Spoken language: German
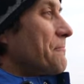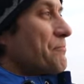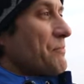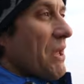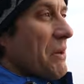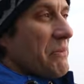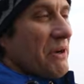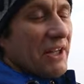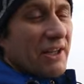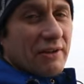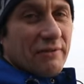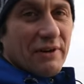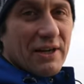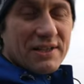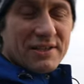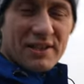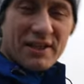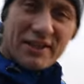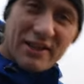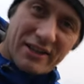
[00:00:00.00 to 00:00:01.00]
am Ende war
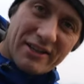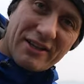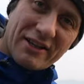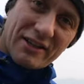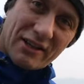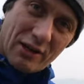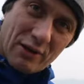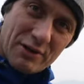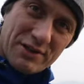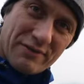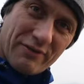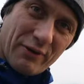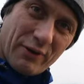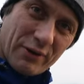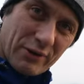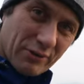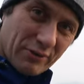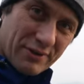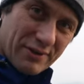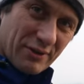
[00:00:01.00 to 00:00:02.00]
es gar keine
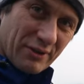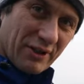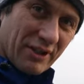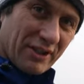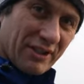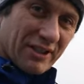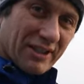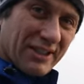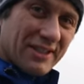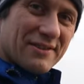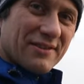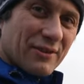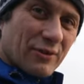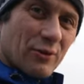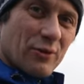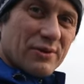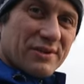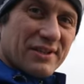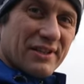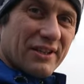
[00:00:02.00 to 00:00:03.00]
Herausforderung, sondern eine
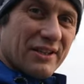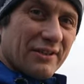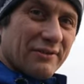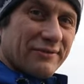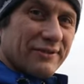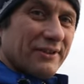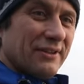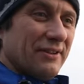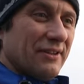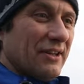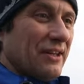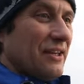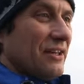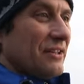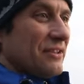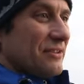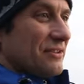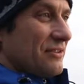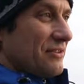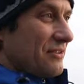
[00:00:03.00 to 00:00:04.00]
riesengroße Hilfe,
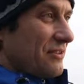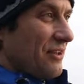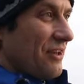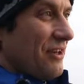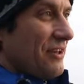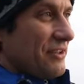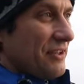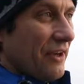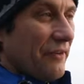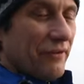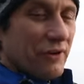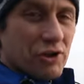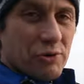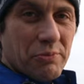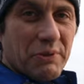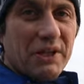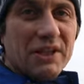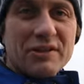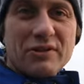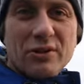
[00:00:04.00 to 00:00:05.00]
da ich einfach
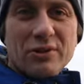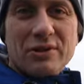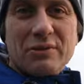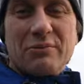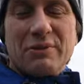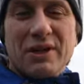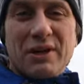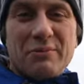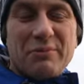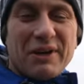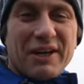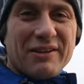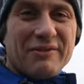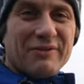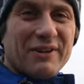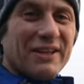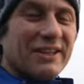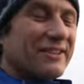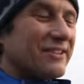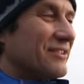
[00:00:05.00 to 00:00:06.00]
spielen konnte mit der
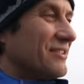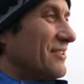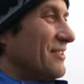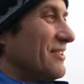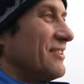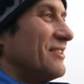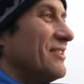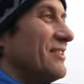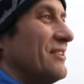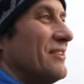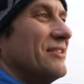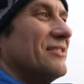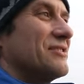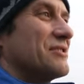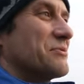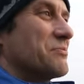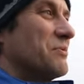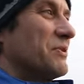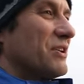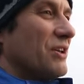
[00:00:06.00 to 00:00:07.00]
Brennweite.
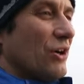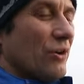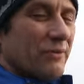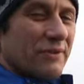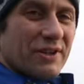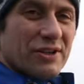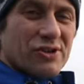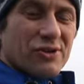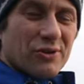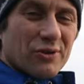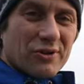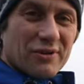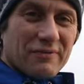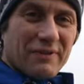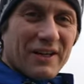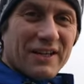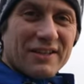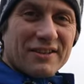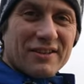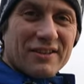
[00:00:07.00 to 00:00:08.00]
Jetzt bin ich auch wieder ein Stück
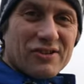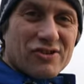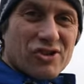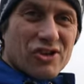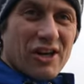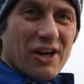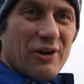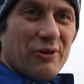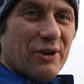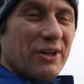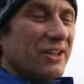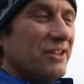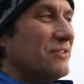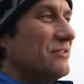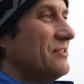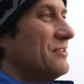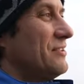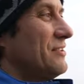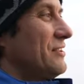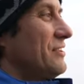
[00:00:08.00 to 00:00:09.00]
weit schlauer,
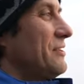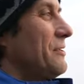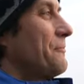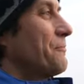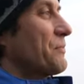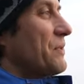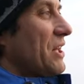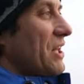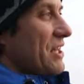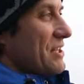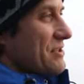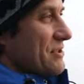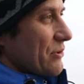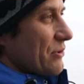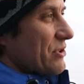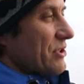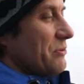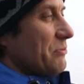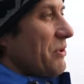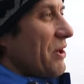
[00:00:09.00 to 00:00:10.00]
lasse
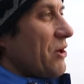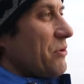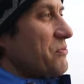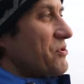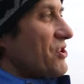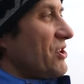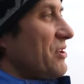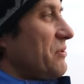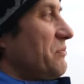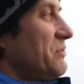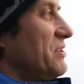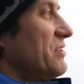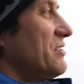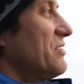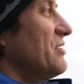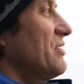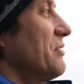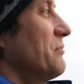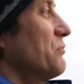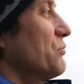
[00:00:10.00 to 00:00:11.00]
solche Baumstämme
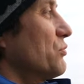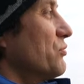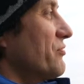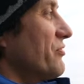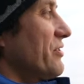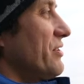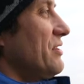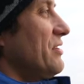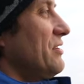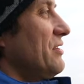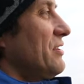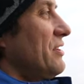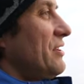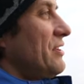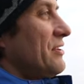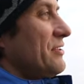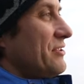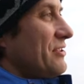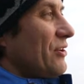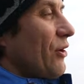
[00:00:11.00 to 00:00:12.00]
hier am Ufer,
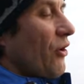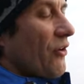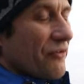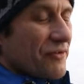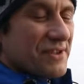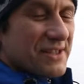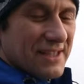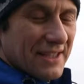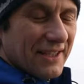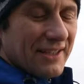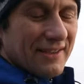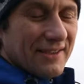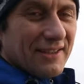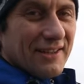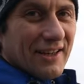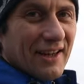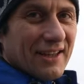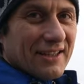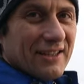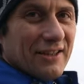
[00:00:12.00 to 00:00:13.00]
die
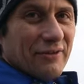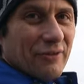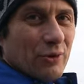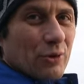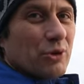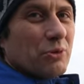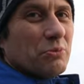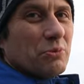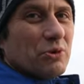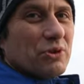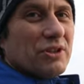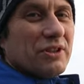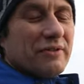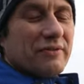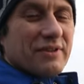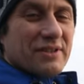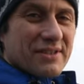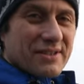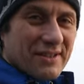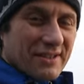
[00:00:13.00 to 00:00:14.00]
offensichtlich eigentlich
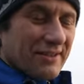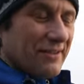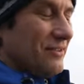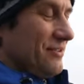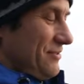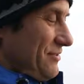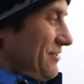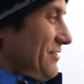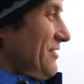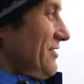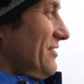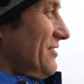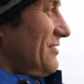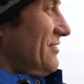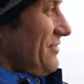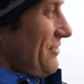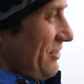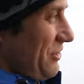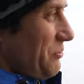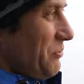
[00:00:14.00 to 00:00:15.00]
Fotomotive sind,
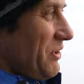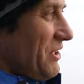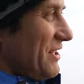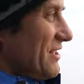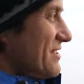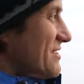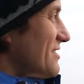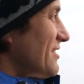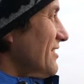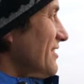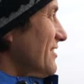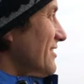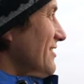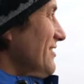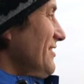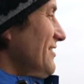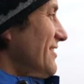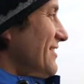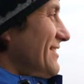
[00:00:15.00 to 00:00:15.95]
nicht mehr links liegen